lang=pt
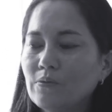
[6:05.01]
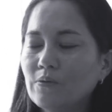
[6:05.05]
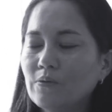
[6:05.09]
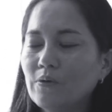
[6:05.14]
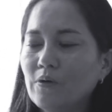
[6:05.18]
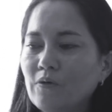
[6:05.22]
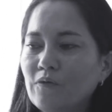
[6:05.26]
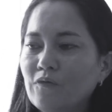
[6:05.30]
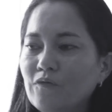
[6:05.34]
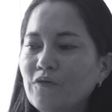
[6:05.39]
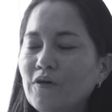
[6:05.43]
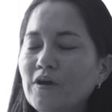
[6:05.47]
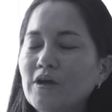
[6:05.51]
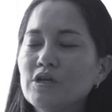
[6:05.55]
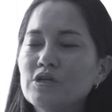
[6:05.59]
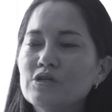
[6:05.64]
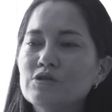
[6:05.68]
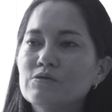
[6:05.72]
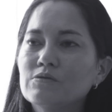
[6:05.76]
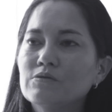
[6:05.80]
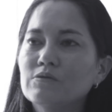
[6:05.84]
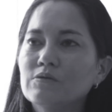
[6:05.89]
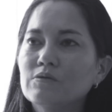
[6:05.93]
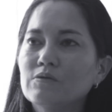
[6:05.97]
eu
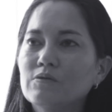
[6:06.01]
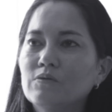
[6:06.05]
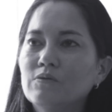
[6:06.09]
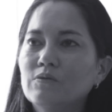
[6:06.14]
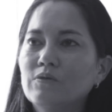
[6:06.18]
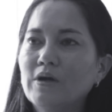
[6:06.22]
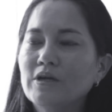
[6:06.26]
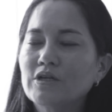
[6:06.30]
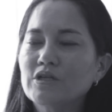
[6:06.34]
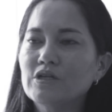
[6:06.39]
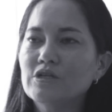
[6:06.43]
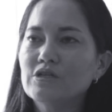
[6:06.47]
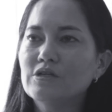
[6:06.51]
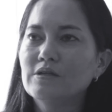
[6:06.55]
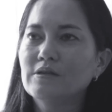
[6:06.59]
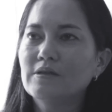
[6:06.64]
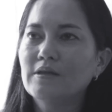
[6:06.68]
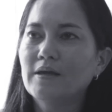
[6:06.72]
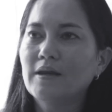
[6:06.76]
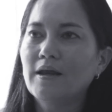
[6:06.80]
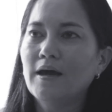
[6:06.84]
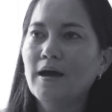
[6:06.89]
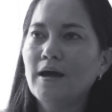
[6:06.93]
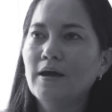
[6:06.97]
fecho com um agente
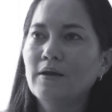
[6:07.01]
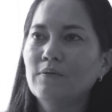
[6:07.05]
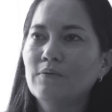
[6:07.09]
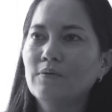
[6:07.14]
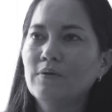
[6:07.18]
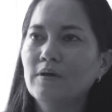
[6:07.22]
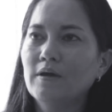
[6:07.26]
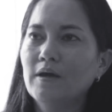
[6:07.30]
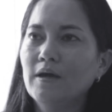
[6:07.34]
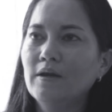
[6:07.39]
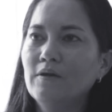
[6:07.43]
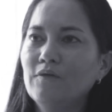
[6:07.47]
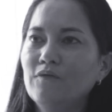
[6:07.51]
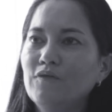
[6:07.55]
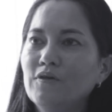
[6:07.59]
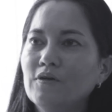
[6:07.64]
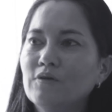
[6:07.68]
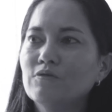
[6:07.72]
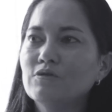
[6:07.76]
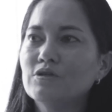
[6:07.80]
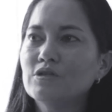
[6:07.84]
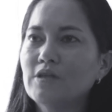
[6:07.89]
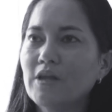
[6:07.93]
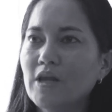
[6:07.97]
literário, ele
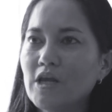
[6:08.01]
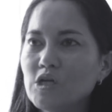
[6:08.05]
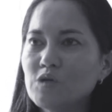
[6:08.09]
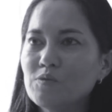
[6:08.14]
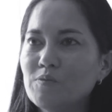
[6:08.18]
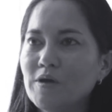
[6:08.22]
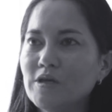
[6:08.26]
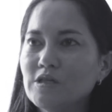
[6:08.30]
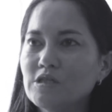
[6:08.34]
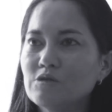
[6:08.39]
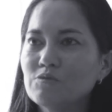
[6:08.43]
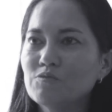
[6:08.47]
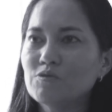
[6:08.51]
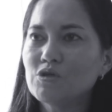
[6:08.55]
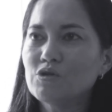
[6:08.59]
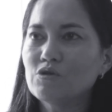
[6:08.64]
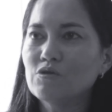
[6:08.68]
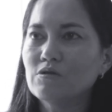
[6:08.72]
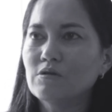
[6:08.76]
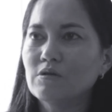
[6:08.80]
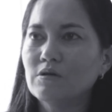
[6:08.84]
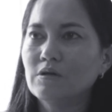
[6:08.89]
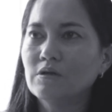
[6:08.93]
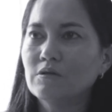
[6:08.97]
fica uns três meses me
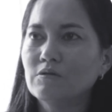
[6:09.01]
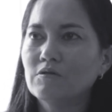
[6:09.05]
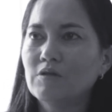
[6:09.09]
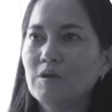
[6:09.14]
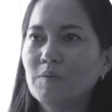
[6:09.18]
estudando.